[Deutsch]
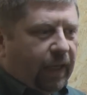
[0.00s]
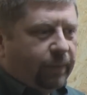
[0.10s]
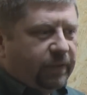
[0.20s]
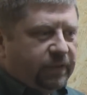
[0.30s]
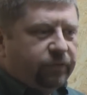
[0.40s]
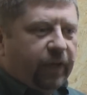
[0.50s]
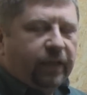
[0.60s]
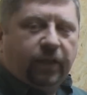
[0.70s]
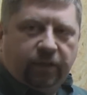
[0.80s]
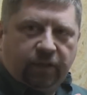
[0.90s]
aber sie
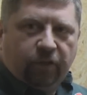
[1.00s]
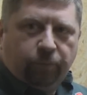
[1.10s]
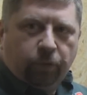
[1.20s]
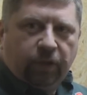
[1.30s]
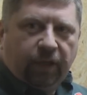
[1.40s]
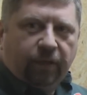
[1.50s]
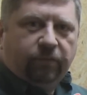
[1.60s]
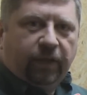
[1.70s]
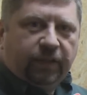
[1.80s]
verändern die Treffpunktlage,